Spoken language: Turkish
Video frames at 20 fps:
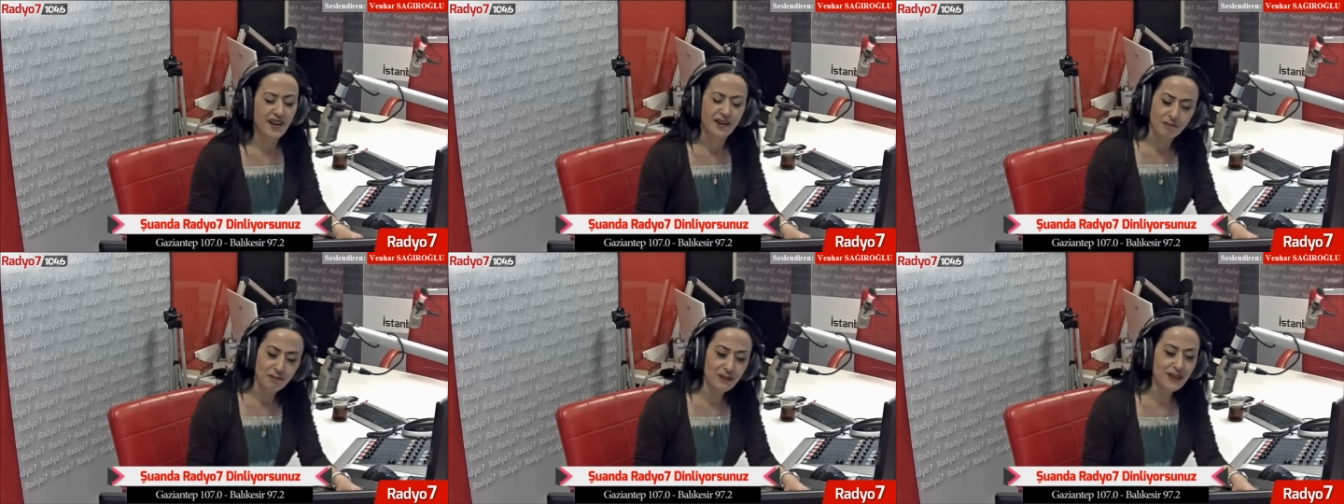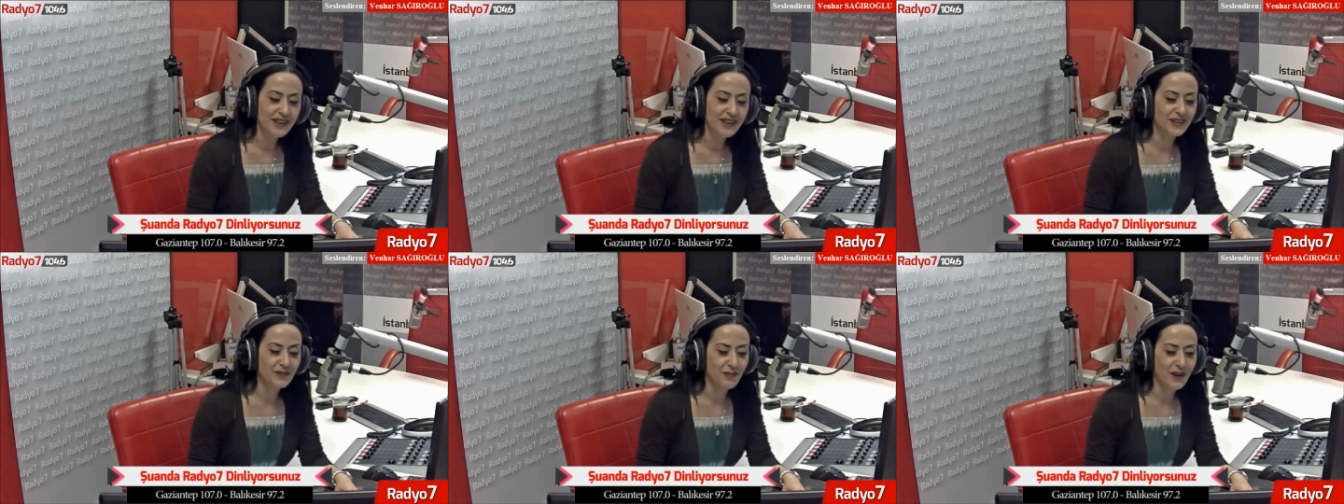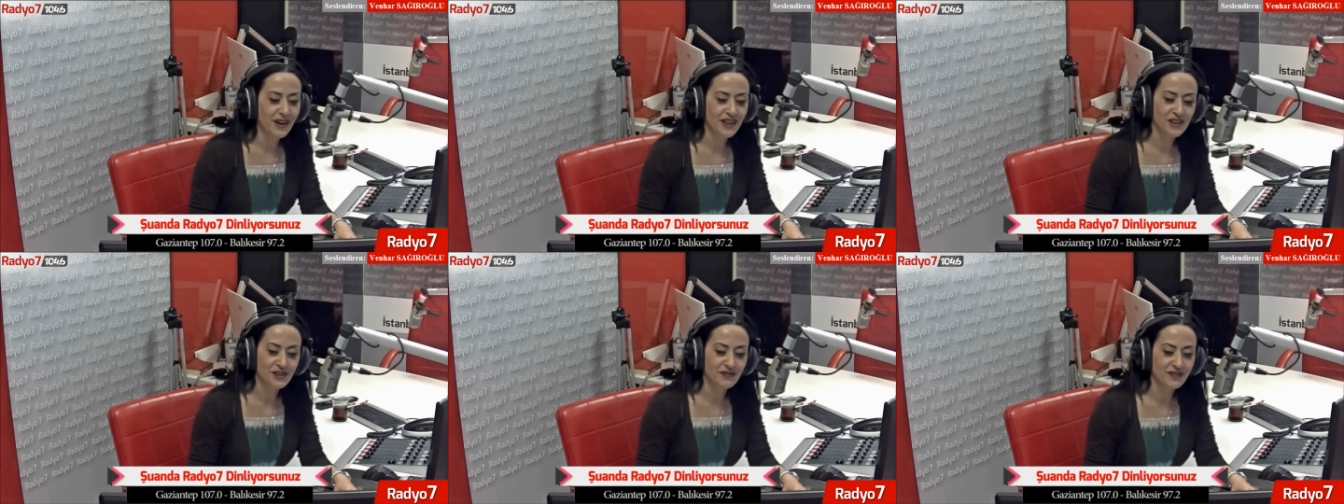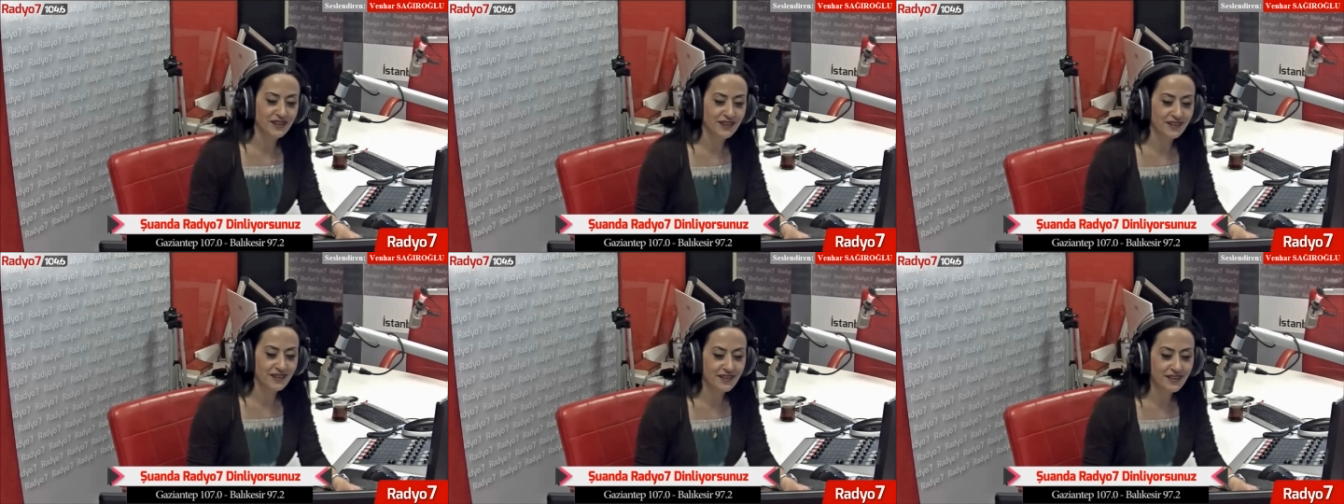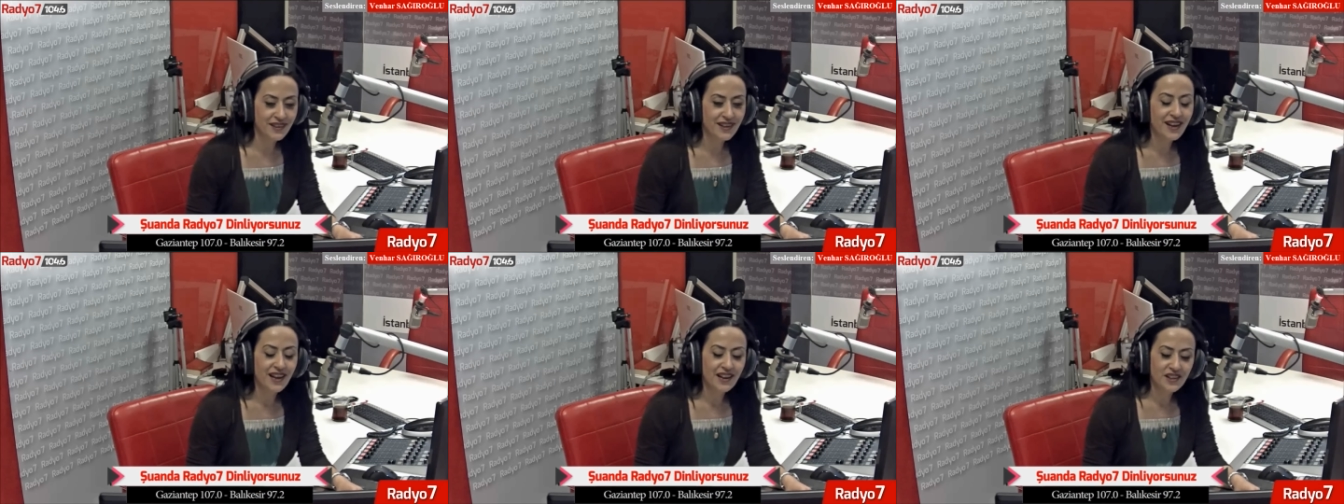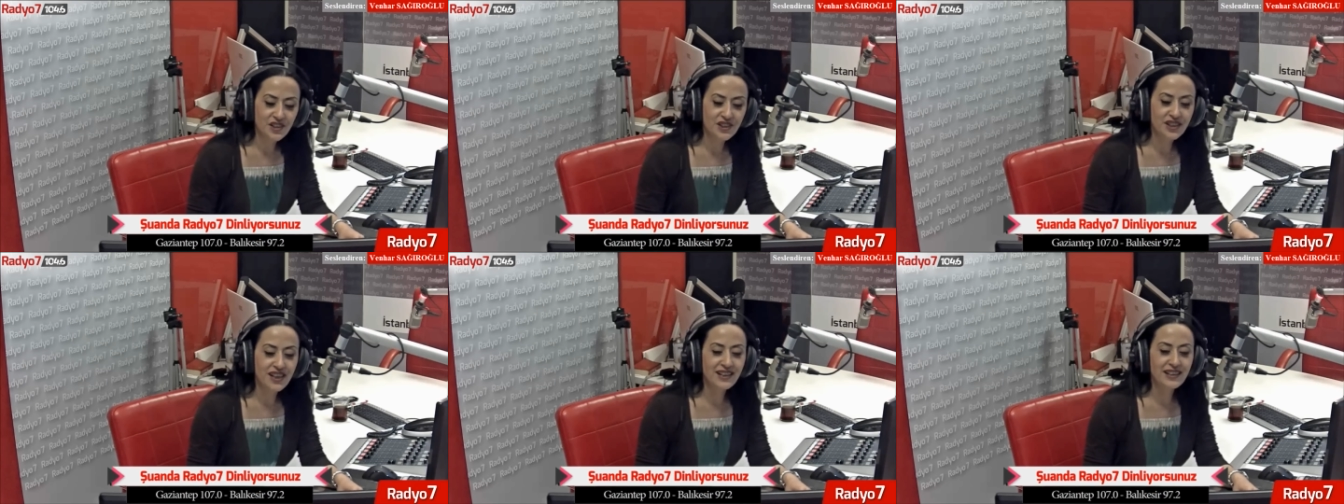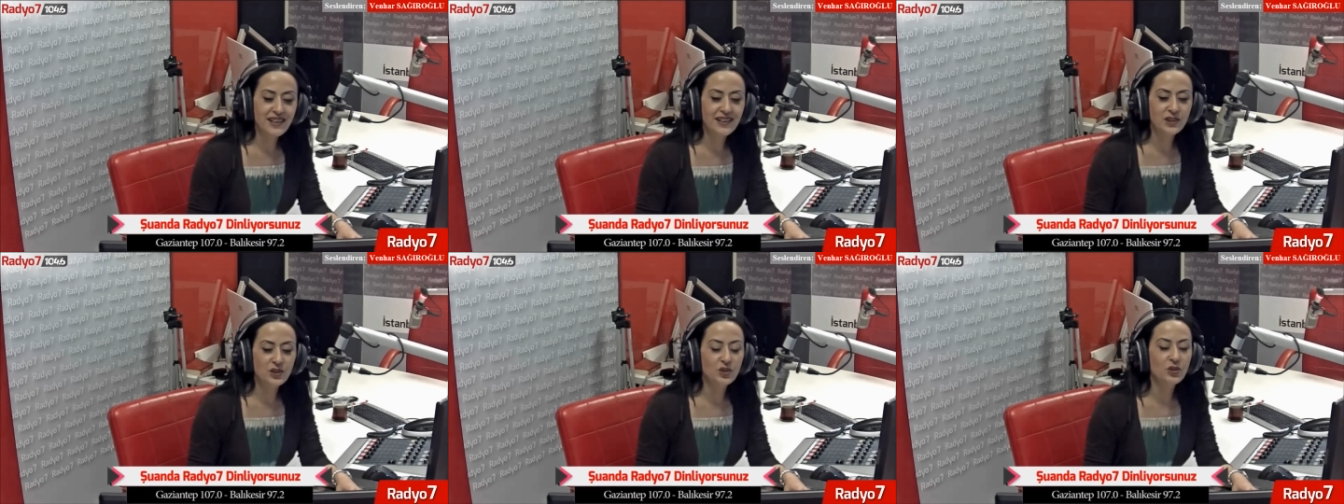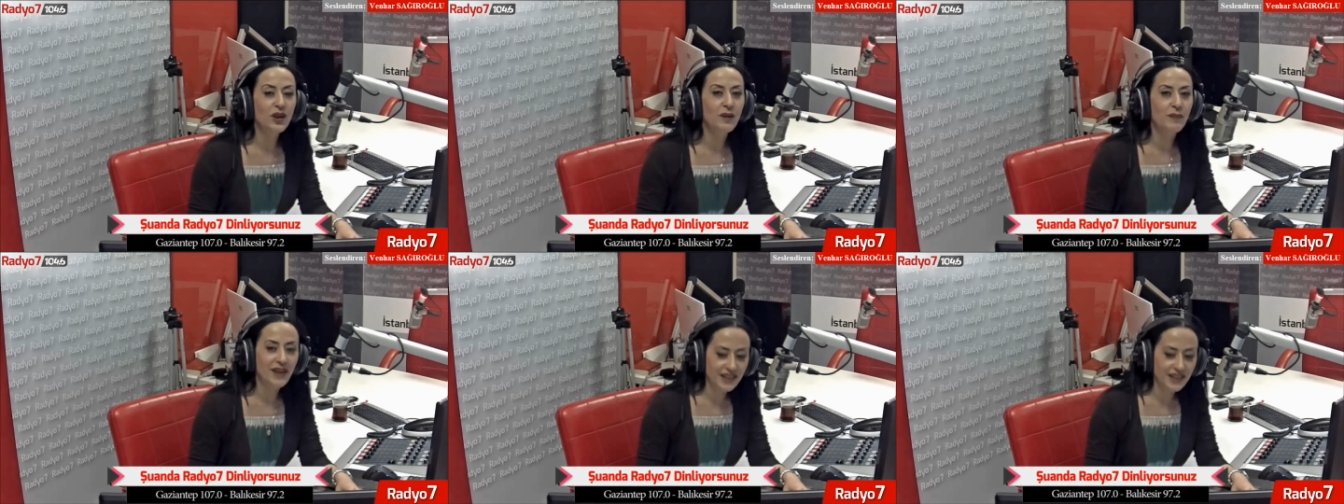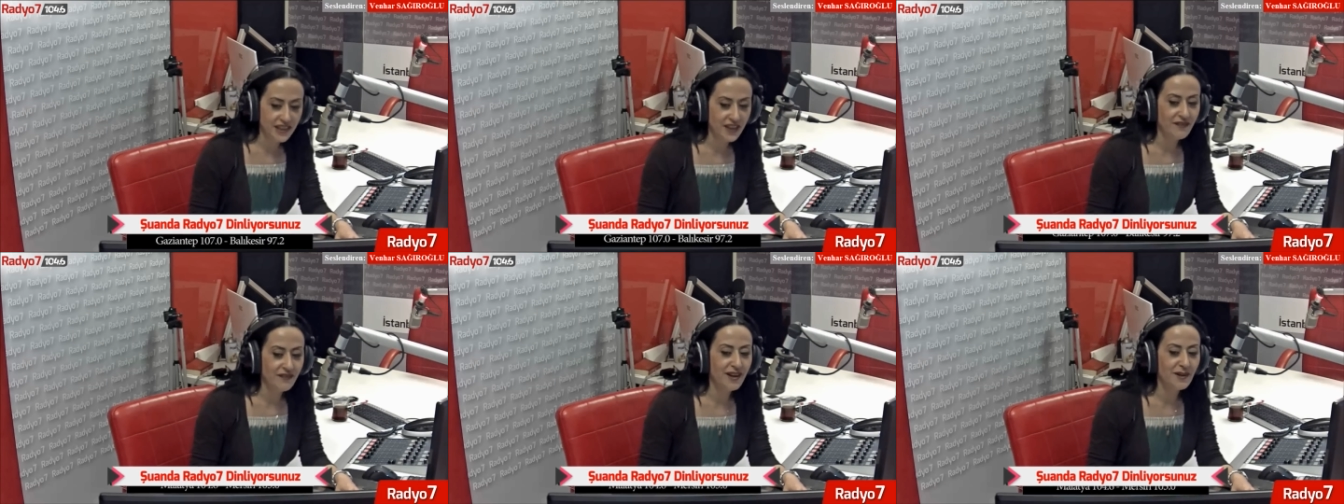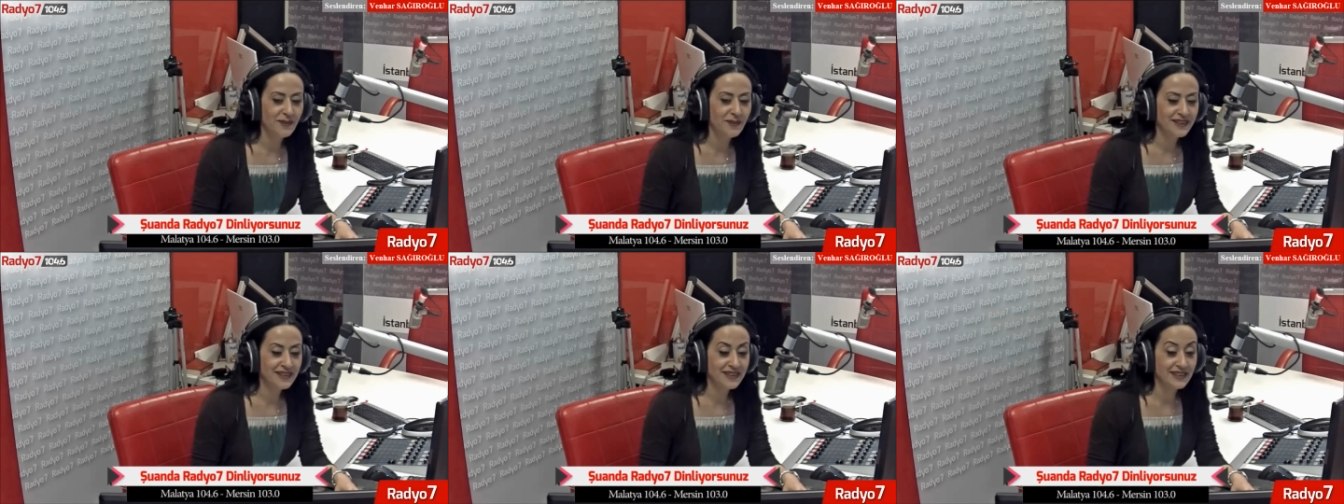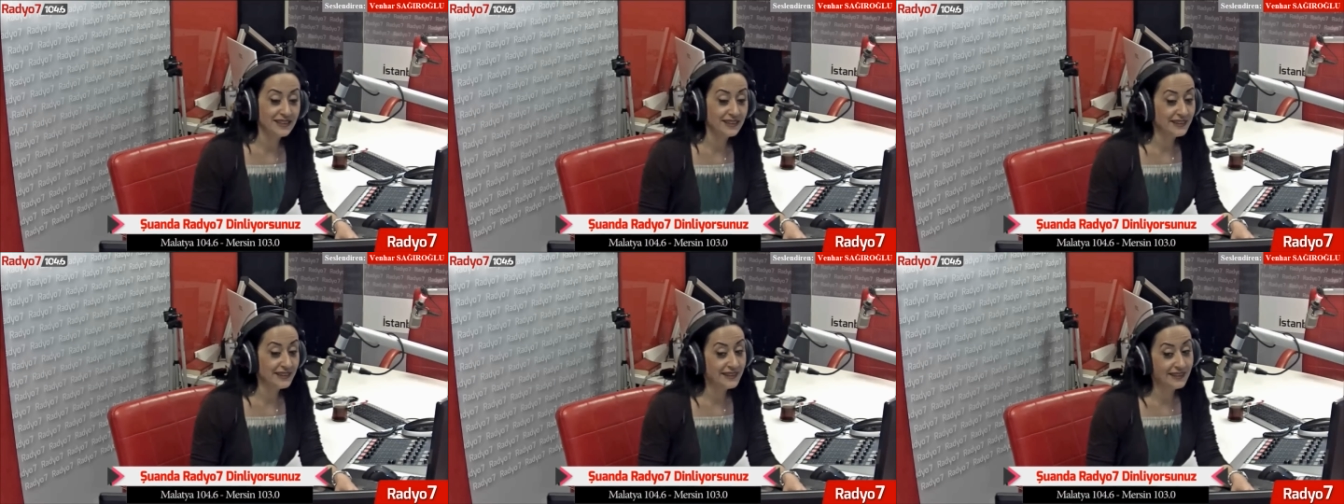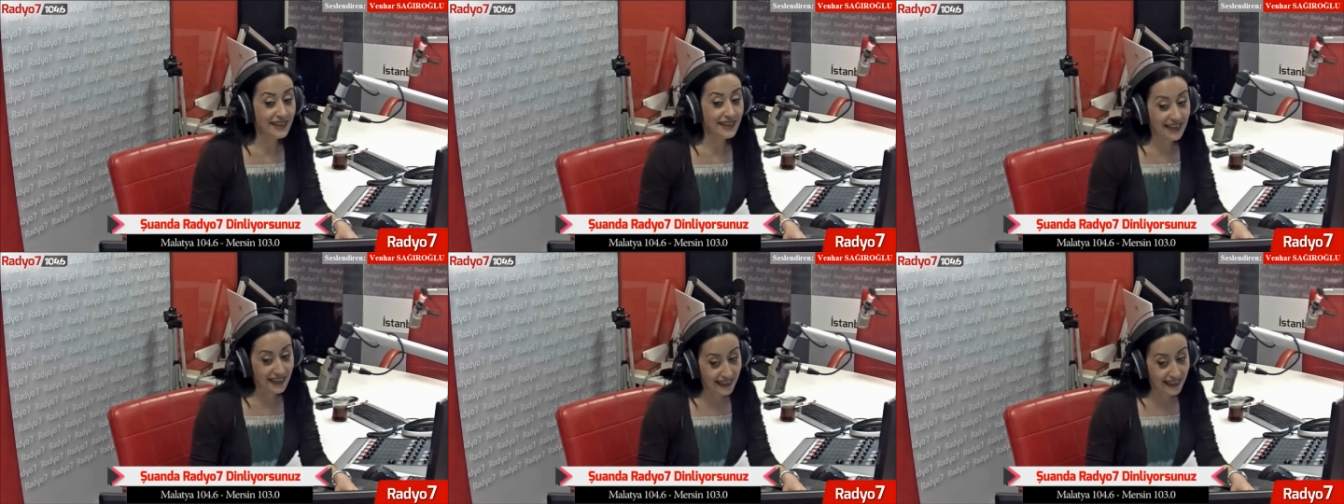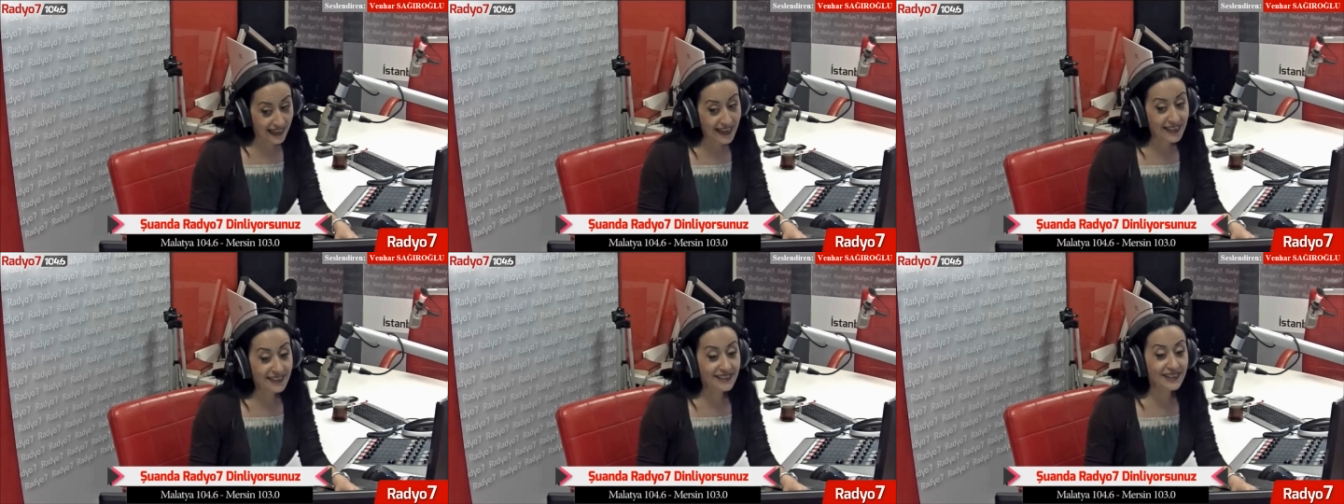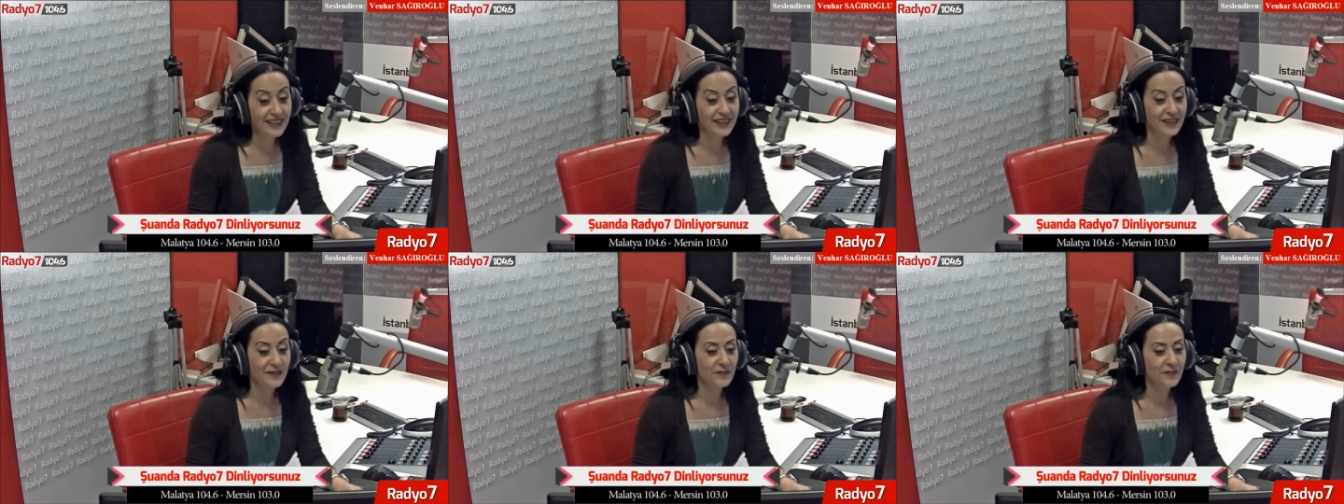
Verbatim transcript: Bırakın bahçıvanı çiçekleri sulamaya devam etsin derler ki